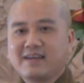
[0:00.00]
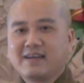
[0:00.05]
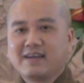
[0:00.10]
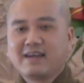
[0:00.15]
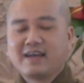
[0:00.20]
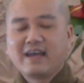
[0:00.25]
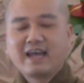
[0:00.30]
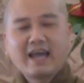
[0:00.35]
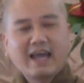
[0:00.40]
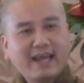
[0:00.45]

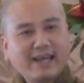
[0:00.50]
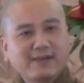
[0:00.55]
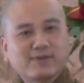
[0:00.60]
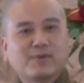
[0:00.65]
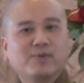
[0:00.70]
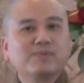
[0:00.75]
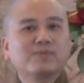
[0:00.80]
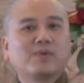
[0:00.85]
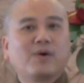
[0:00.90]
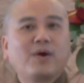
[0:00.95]
ai
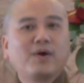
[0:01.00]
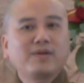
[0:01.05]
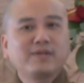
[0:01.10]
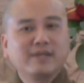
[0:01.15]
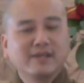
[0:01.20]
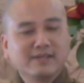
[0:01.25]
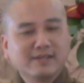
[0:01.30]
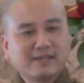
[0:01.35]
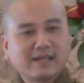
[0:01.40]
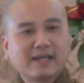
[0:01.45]
cũng có
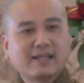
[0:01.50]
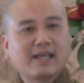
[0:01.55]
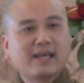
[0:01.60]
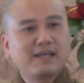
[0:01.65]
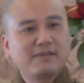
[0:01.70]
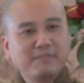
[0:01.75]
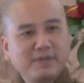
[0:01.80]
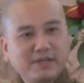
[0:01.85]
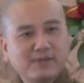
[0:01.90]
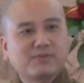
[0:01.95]
những cái thấy
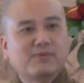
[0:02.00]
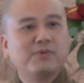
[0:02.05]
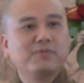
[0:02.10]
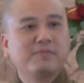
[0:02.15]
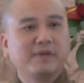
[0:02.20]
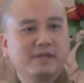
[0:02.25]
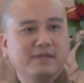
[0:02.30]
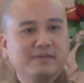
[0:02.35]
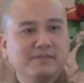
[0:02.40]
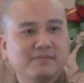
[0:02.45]
biết của mình
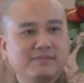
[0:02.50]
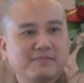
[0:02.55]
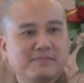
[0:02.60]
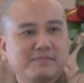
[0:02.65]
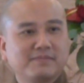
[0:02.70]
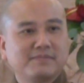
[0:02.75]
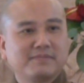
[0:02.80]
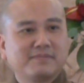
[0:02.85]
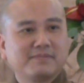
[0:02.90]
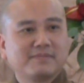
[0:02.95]

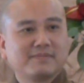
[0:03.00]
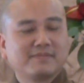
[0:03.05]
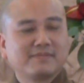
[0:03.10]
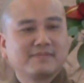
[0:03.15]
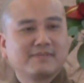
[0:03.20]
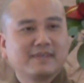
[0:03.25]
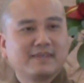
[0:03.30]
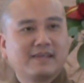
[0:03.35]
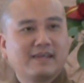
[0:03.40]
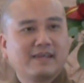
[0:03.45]

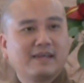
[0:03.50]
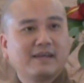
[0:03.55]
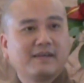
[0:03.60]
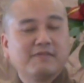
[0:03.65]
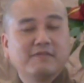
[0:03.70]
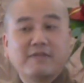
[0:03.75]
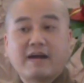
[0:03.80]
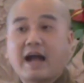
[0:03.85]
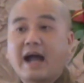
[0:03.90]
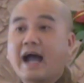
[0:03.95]

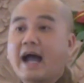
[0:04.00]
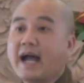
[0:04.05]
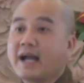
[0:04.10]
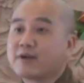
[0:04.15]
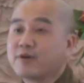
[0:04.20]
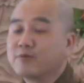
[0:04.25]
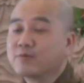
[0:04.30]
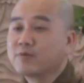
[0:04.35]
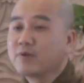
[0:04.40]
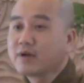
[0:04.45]
và ai
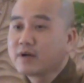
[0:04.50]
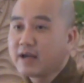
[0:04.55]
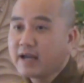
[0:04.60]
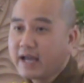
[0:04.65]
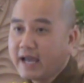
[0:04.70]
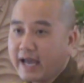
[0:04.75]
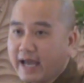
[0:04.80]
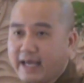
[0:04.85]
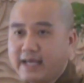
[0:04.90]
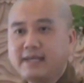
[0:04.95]
cũng có cái
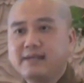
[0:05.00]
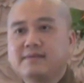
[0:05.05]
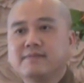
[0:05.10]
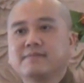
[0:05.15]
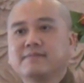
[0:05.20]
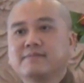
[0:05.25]
hay